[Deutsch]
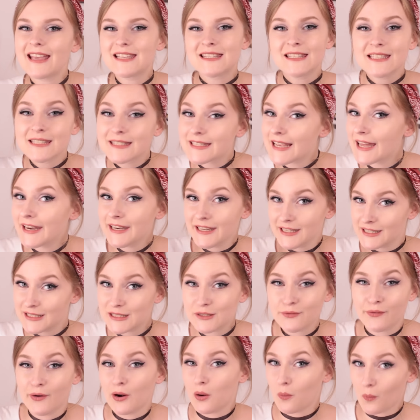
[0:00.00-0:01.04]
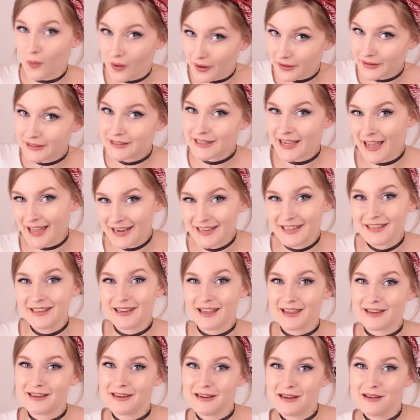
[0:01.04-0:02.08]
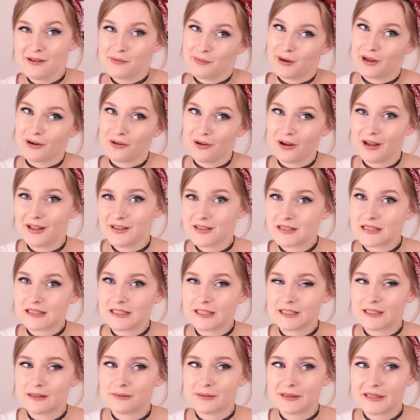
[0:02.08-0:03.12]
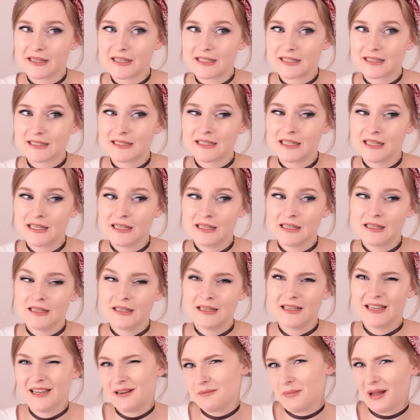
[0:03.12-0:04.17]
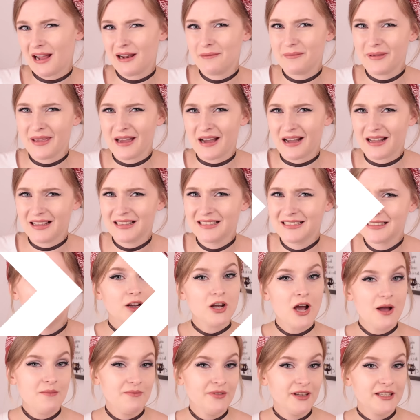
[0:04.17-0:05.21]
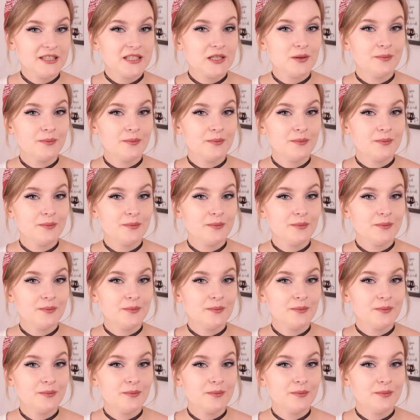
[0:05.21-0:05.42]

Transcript: es ist ja nichts verloren. Ich kann ihn ja immer noch anziehen, aber erst in einem halben Jahr. Kommen wir